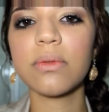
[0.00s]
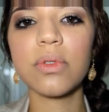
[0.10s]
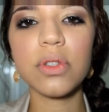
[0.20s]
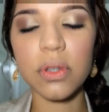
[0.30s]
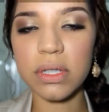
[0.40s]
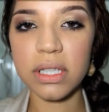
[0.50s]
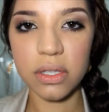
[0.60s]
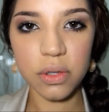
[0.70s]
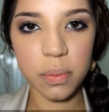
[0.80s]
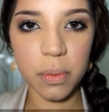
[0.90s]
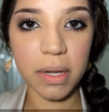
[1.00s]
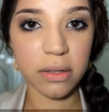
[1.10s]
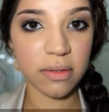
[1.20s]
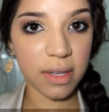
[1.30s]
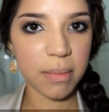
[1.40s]
Com os truquezinhos para o
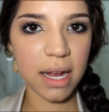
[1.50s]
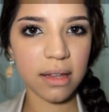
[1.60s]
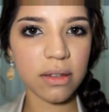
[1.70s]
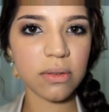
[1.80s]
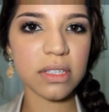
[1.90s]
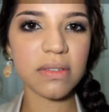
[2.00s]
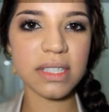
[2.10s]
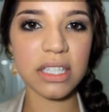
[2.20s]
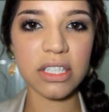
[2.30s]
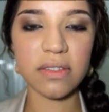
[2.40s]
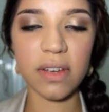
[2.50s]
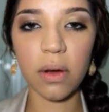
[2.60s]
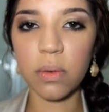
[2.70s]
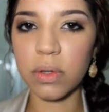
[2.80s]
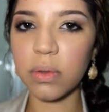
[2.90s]
batom vermelho. Então, se você tiver
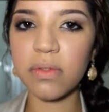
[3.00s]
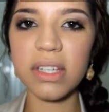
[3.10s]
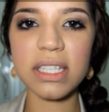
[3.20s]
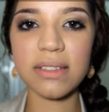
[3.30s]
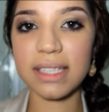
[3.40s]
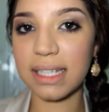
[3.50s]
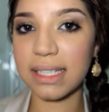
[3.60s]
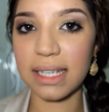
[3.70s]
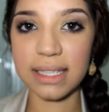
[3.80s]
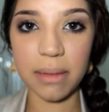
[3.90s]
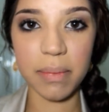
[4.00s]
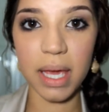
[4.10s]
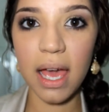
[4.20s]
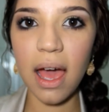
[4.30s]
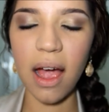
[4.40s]
alguma dúvida, se você quiser
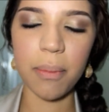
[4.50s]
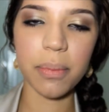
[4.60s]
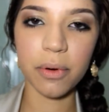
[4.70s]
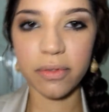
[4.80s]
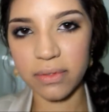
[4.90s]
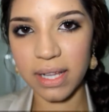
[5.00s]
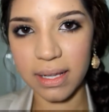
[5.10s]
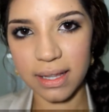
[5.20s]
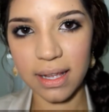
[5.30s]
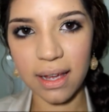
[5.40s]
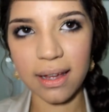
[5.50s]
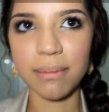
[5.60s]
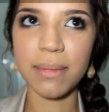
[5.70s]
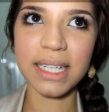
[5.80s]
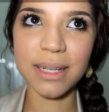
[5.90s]
saber aprofundar,
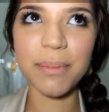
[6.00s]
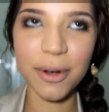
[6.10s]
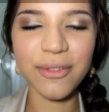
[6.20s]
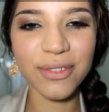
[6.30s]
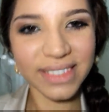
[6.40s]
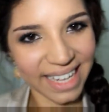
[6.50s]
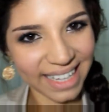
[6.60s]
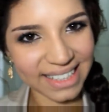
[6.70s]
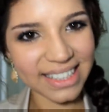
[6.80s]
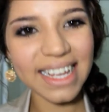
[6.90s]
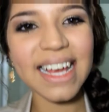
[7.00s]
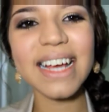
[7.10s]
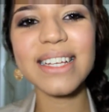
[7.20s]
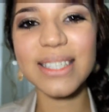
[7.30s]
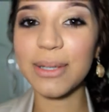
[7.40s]
mais aprofundada
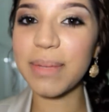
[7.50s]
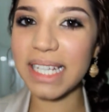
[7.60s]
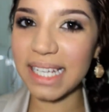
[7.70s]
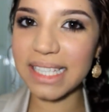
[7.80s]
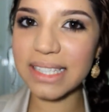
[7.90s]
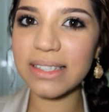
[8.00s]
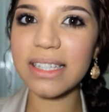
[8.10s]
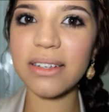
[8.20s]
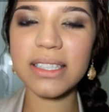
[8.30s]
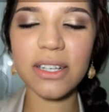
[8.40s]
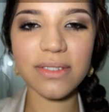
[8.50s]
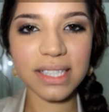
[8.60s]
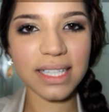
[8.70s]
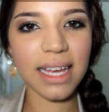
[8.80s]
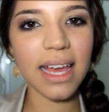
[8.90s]
sobre isso, então é só
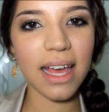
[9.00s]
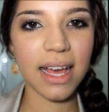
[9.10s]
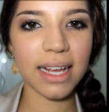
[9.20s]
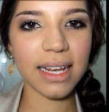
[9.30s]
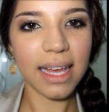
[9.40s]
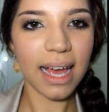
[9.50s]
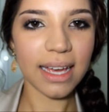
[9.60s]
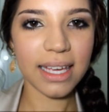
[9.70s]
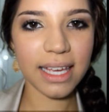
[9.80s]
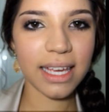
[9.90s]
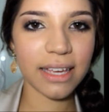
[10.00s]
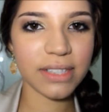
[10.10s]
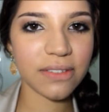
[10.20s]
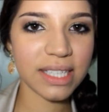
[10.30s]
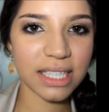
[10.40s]
você clicar aqui e
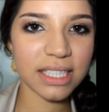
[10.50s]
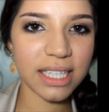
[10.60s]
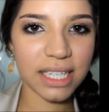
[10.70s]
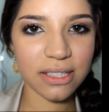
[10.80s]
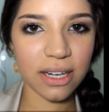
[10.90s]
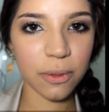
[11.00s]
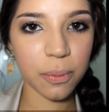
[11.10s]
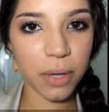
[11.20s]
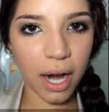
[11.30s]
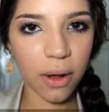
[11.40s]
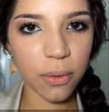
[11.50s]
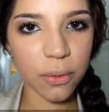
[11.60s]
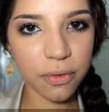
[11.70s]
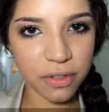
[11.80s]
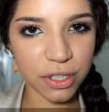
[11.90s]
você vai ser direcionado para
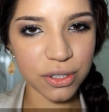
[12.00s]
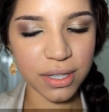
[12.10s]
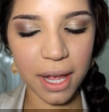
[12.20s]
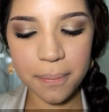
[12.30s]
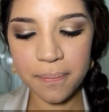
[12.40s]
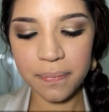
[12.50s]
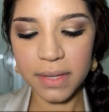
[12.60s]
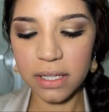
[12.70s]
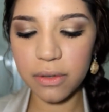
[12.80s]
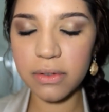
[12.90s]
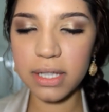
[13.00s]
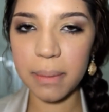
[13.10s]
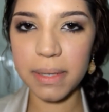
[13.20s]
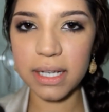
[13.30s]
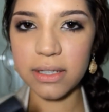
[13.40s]
o vídeo, tá? Então, eu vou estar tá
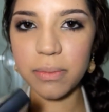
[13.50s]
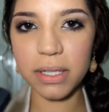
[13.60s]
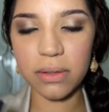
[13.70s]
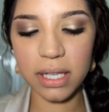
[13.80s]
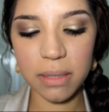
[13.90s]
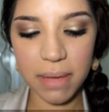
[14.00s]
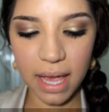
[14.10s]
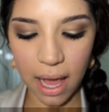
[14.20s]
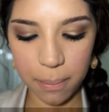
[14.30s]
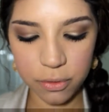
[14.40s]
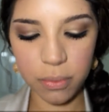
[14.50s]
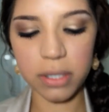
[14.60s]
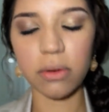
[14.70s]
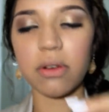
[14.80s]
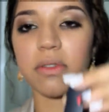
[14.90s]
aplicando o batom aqui bem rápido. O
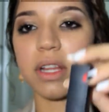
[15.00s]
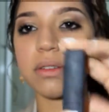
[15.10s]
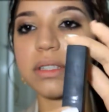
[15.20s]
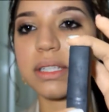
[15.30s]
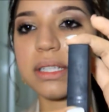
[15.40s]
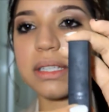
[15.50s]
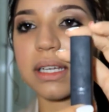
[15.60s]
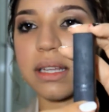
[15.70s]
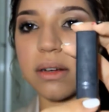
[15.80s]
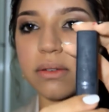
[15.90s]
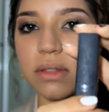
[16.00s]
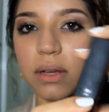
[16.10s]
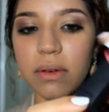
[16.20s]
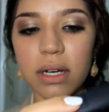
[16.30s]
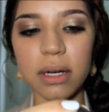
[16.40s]
batom que eu vou estar tá usando é esse aqui da
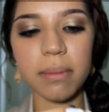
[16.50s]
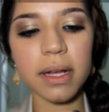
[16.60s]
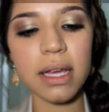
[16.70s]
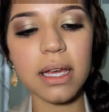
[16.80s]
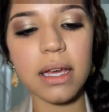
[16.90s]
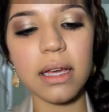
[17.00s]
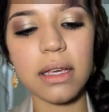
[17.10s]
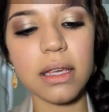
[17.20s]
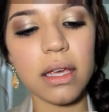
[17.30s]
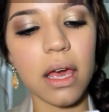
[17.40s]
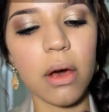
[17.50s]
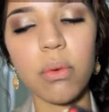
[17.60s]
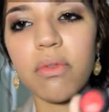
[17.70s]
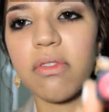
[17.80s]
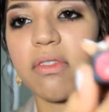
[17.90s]
Contém Grama, que é
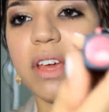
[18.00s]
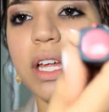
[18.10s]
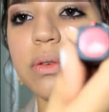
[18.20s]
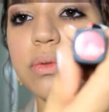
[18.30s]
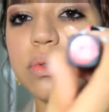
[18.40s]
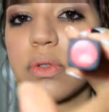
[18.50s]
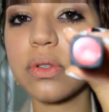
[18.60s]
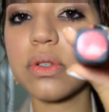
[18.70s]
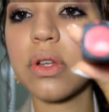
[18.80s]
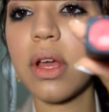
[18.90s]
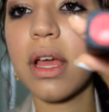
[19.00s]
o Vênus...